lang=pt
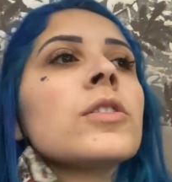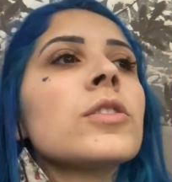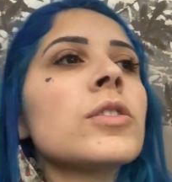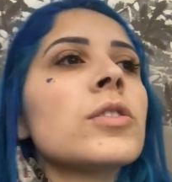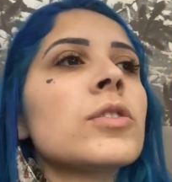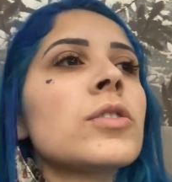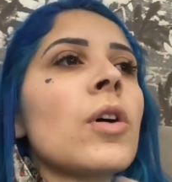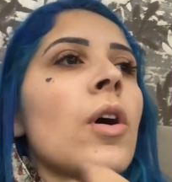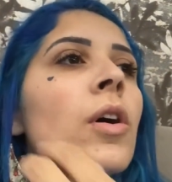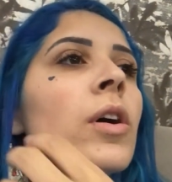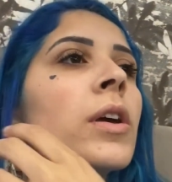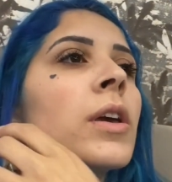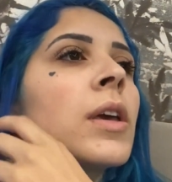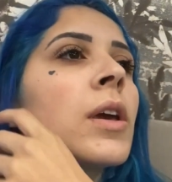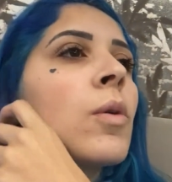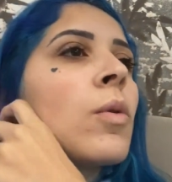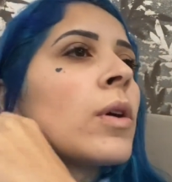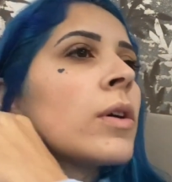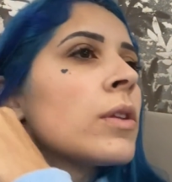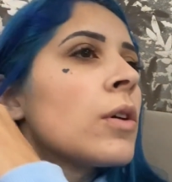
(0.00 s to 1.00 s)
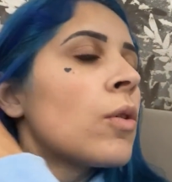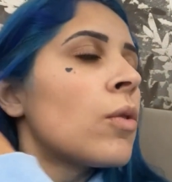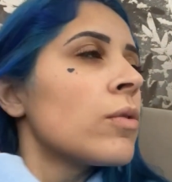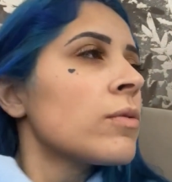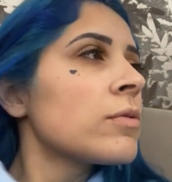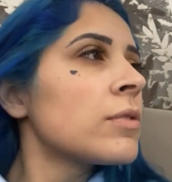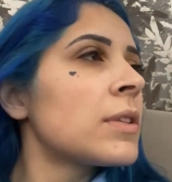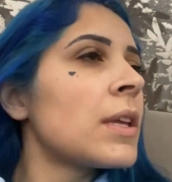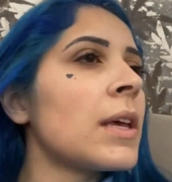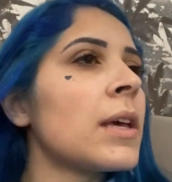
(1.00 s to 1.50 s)
Só que quando eu
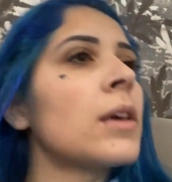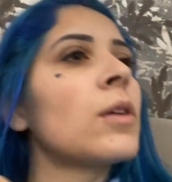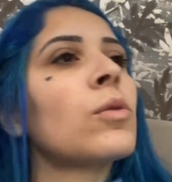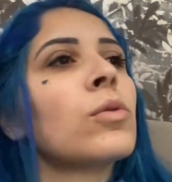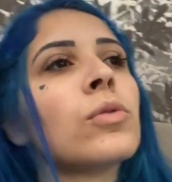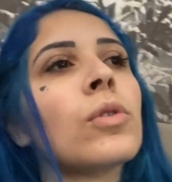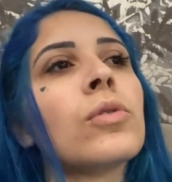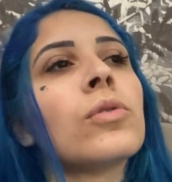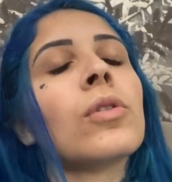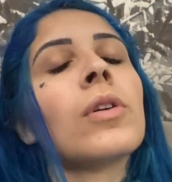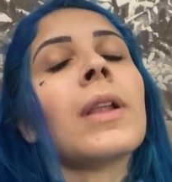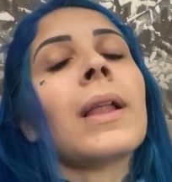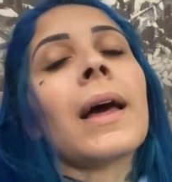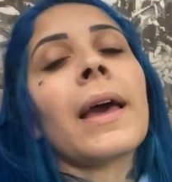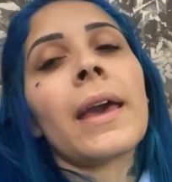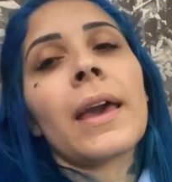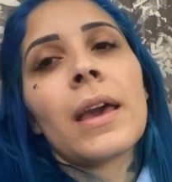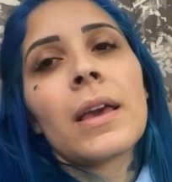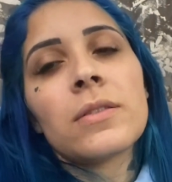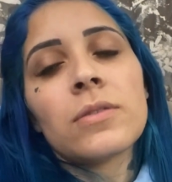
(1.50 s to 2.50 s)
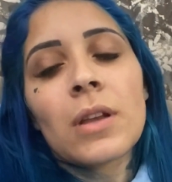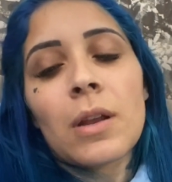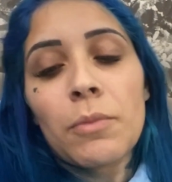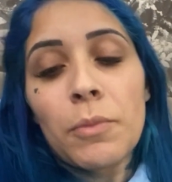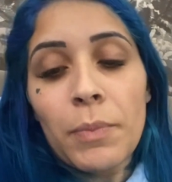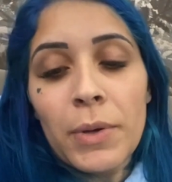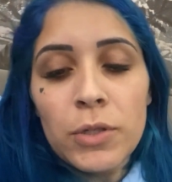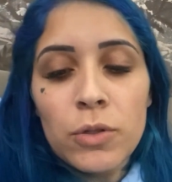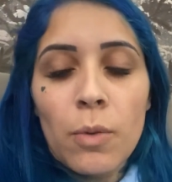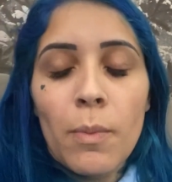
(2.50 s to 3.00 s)
consultei aqui com o doutor Laércio, ele me
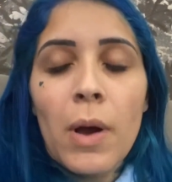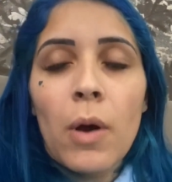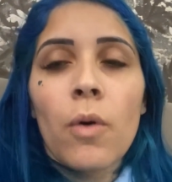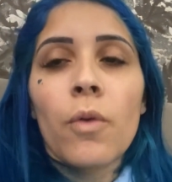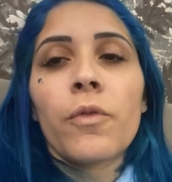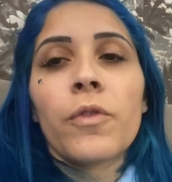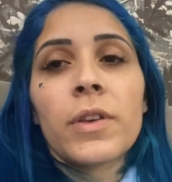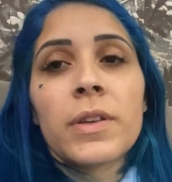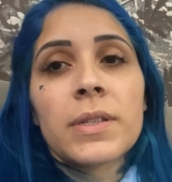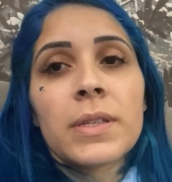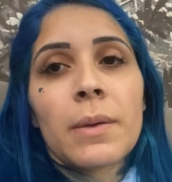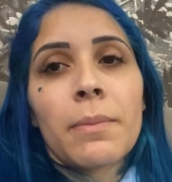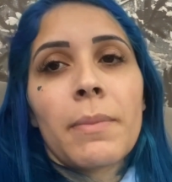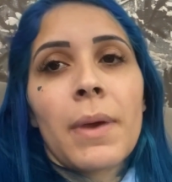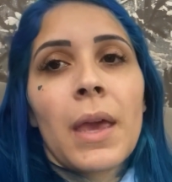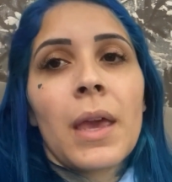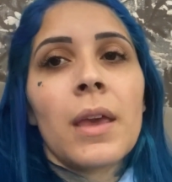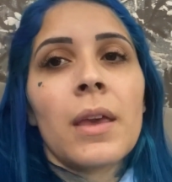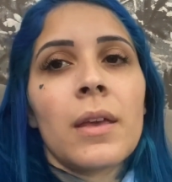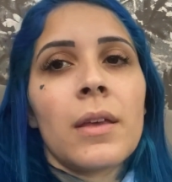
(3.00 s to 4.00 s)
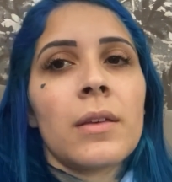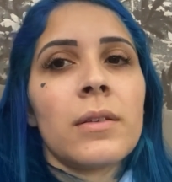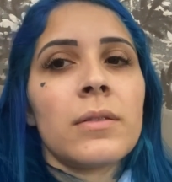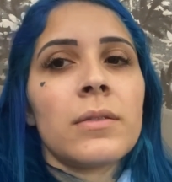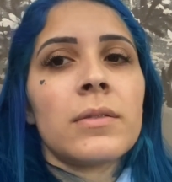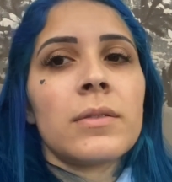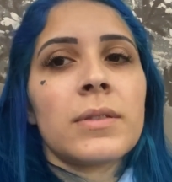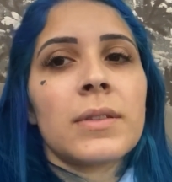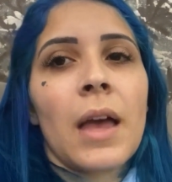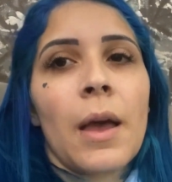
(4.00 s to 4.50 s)
passou uma confiança bem,
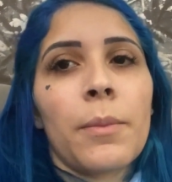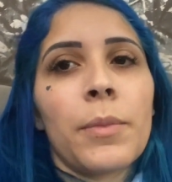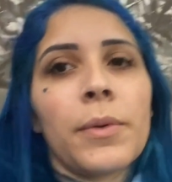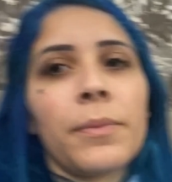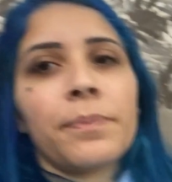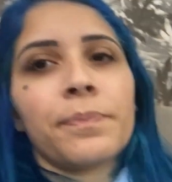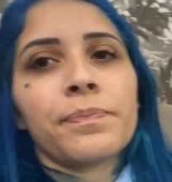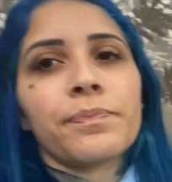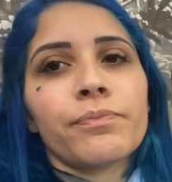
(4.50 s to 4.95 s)
sabe,